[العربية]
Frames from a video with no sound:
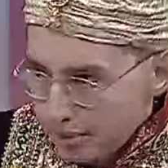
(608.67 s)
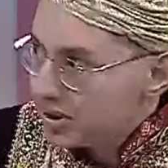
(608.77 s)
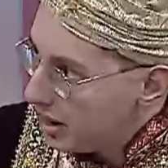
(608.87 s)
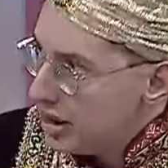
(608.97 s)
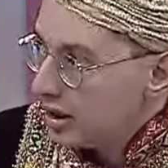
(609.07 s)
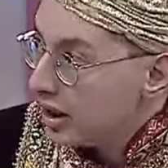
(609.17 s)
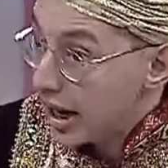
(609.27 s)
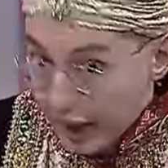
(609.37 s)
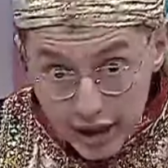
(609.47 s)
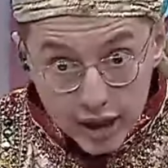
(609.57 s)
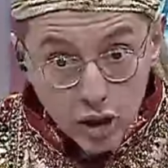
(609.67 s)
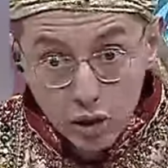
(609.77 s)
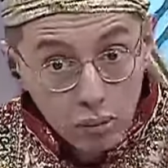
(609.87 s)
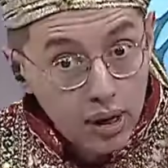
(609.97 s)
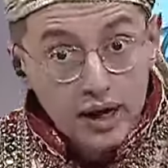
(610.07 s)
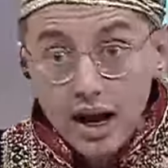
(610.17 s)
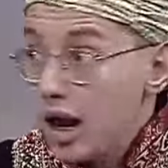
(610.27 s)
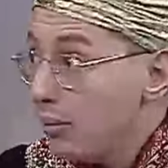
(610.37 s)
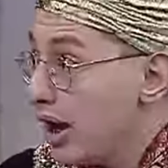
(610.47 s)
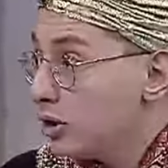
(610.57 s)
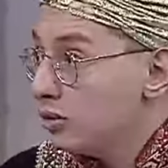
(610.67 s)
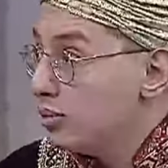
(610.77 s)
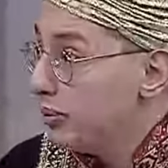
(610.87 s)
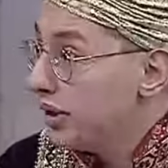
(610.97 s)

نعم صحيح لكن اليوم انا 100%